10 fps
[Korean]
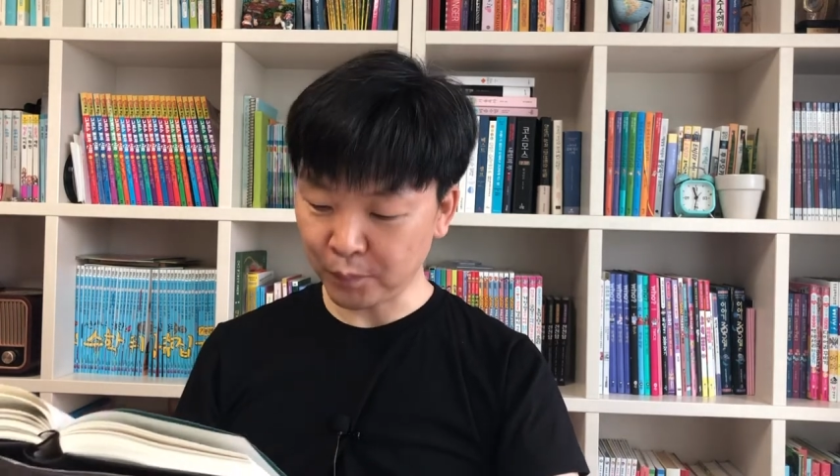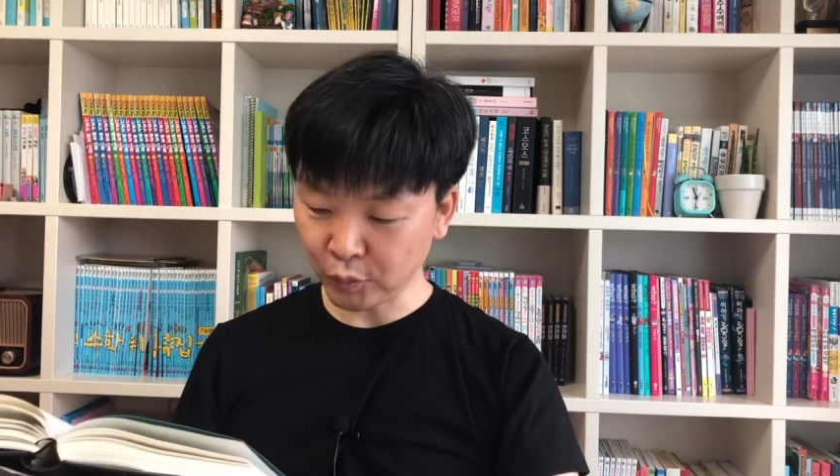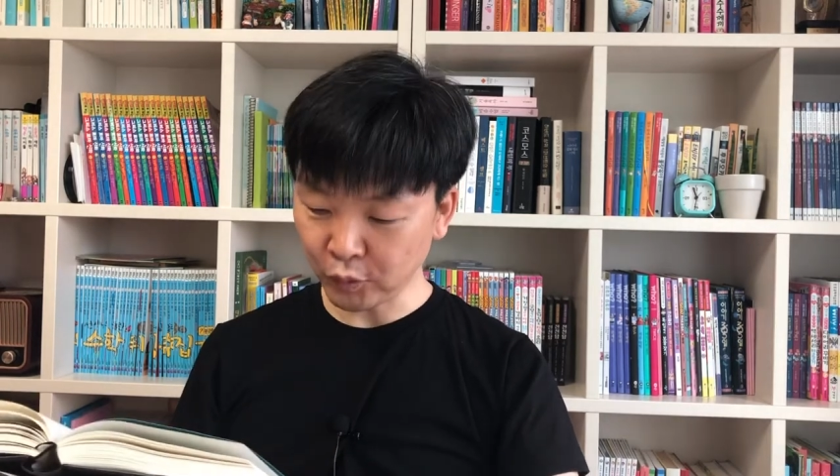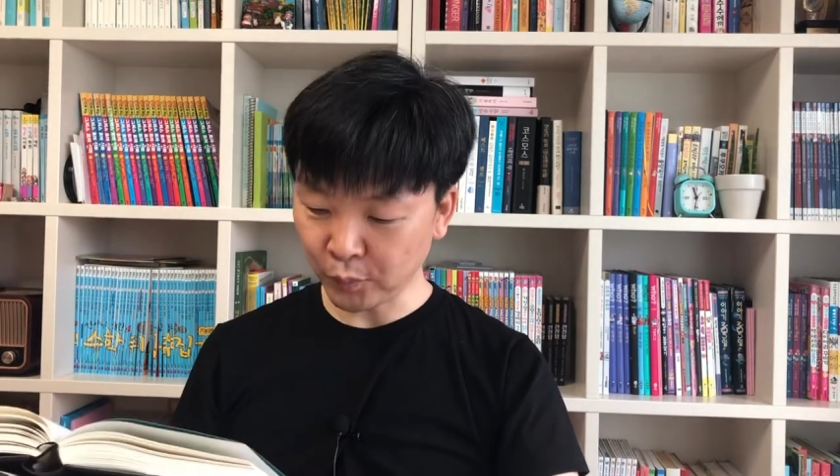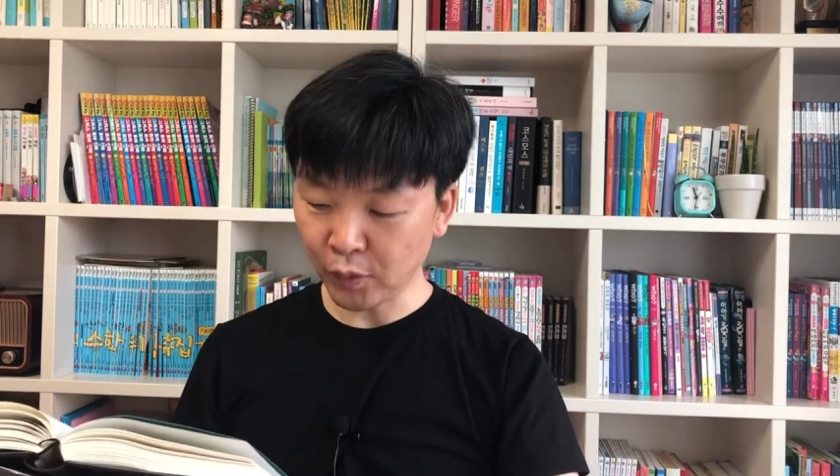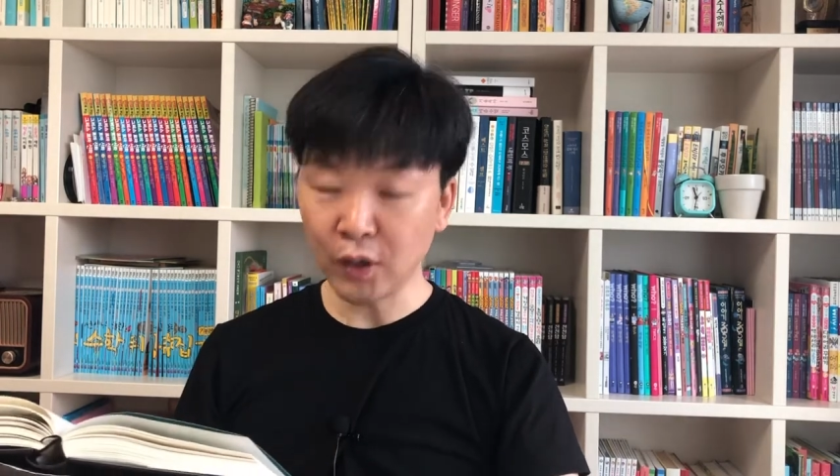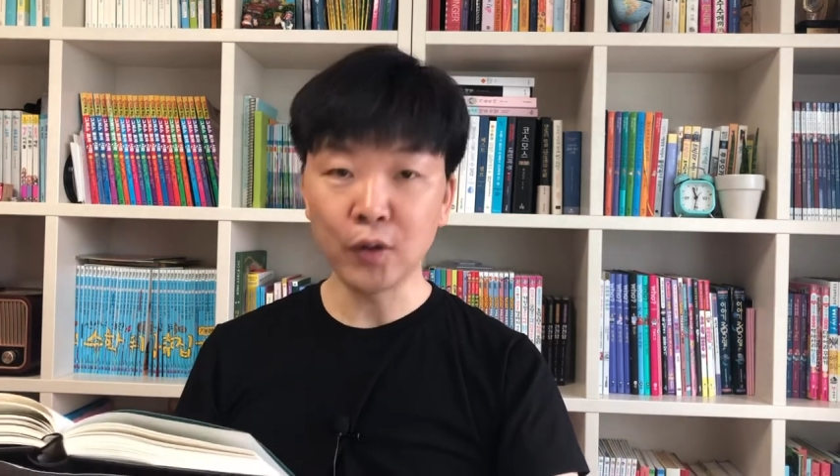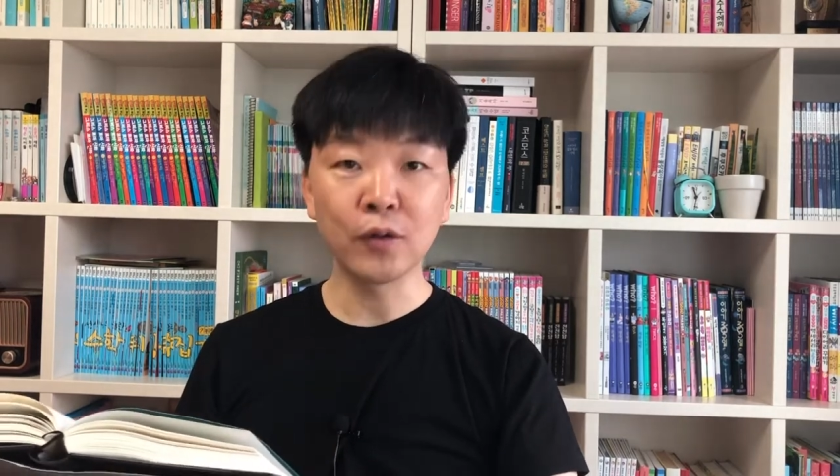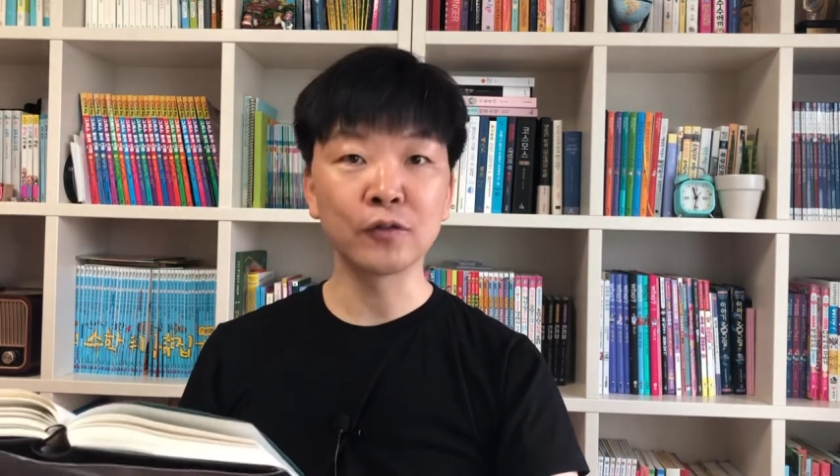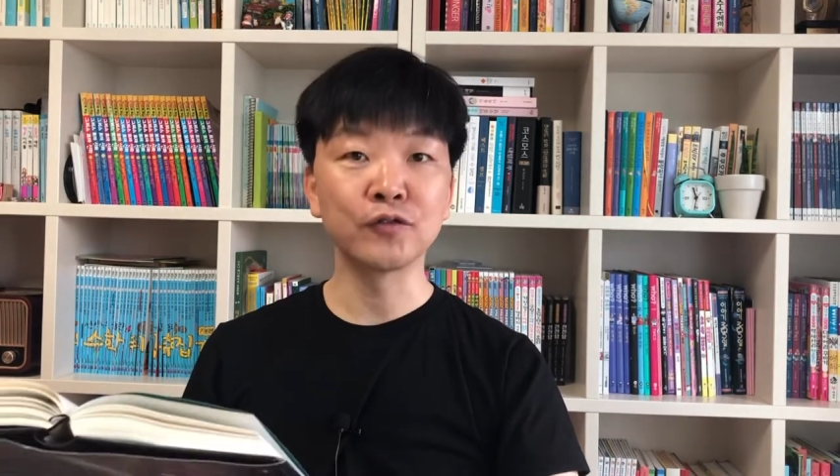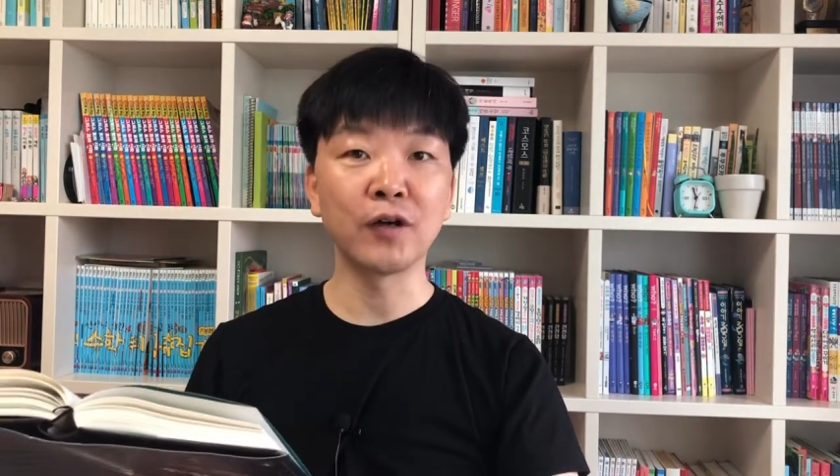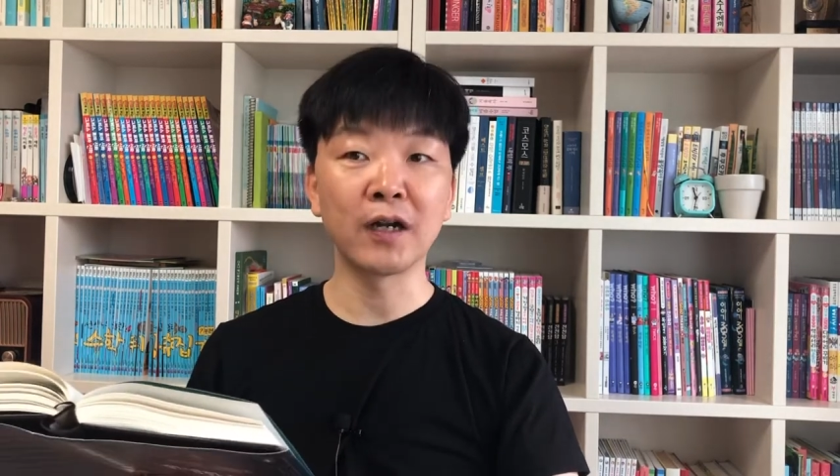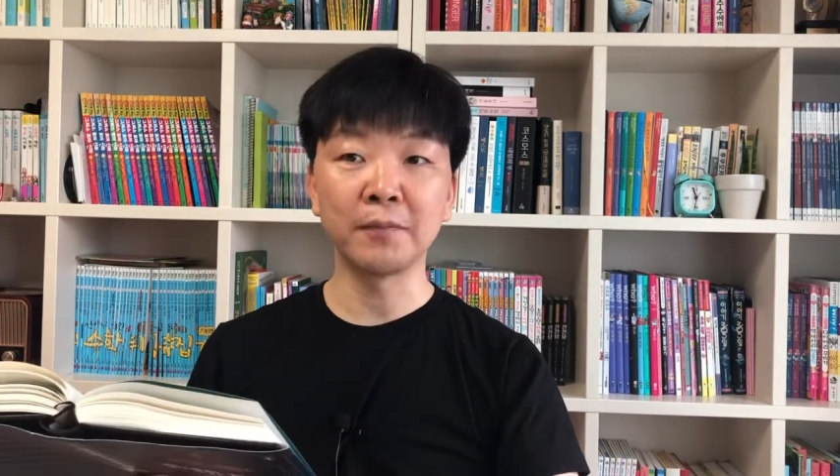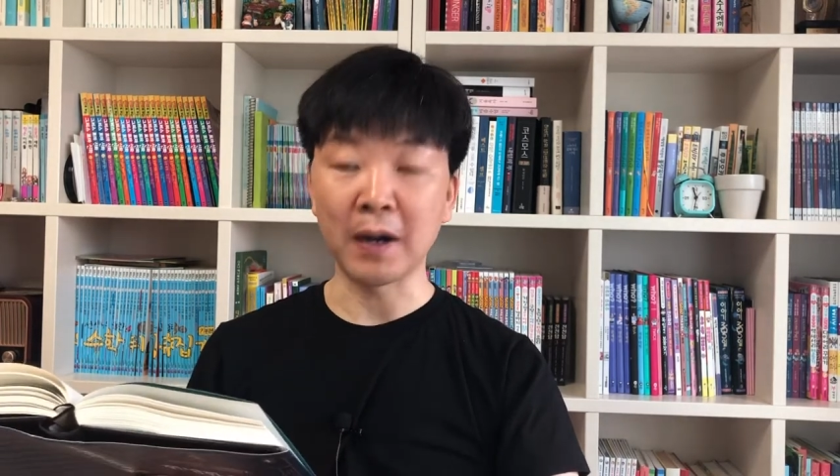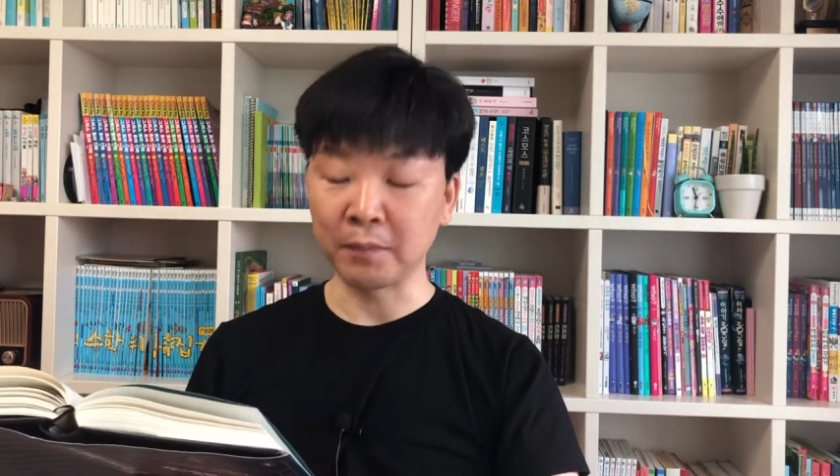포트폴리오를
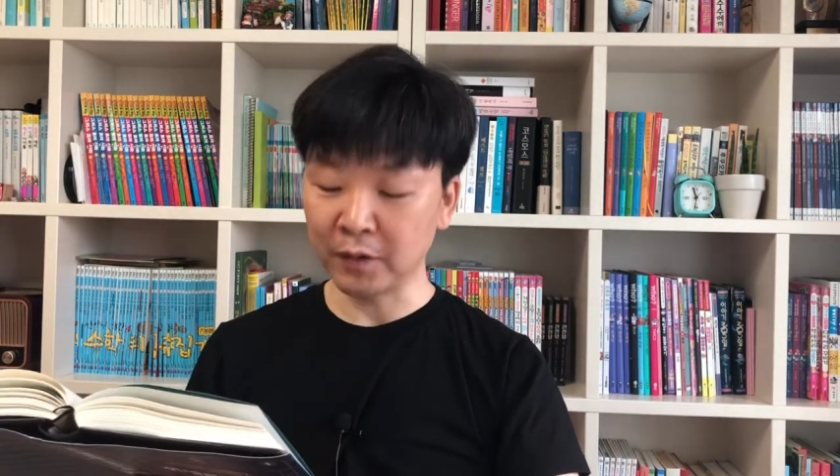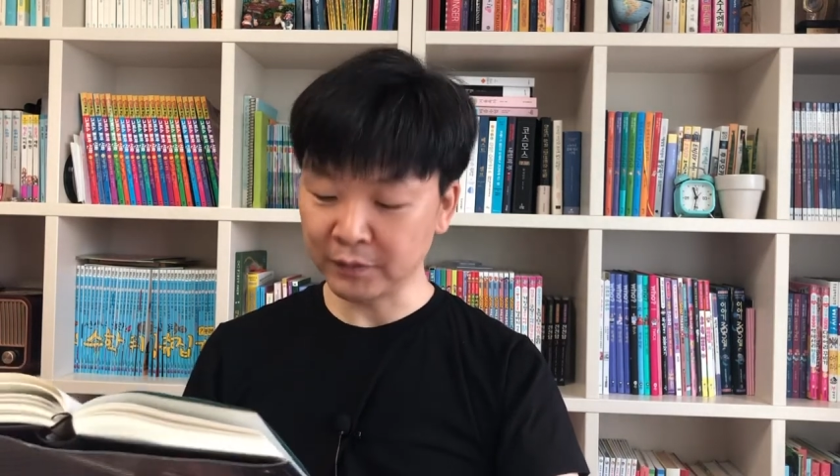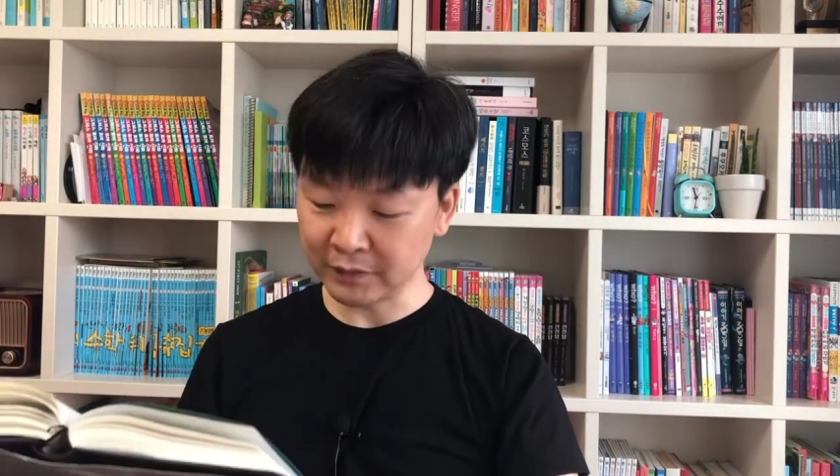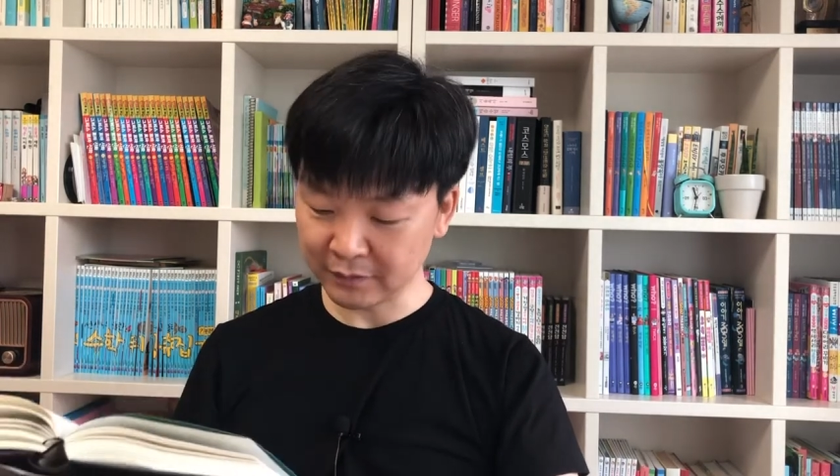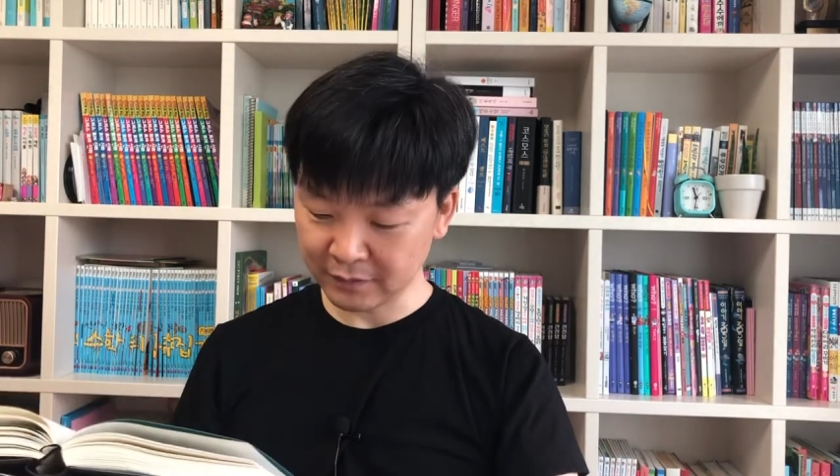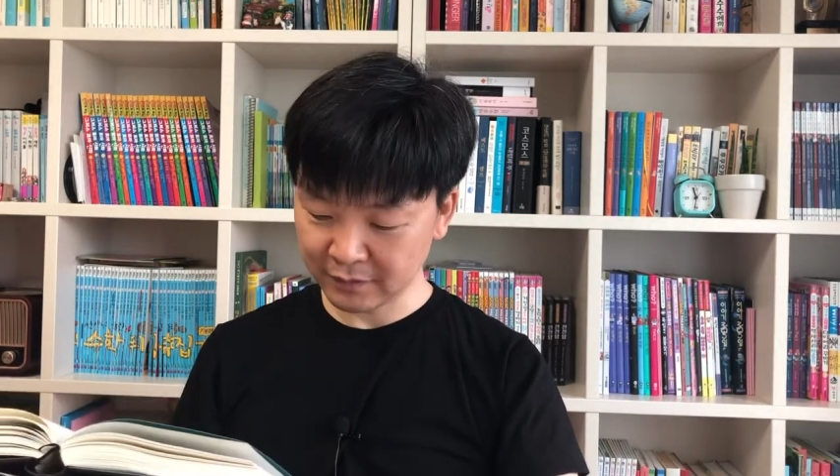구성하는 방법은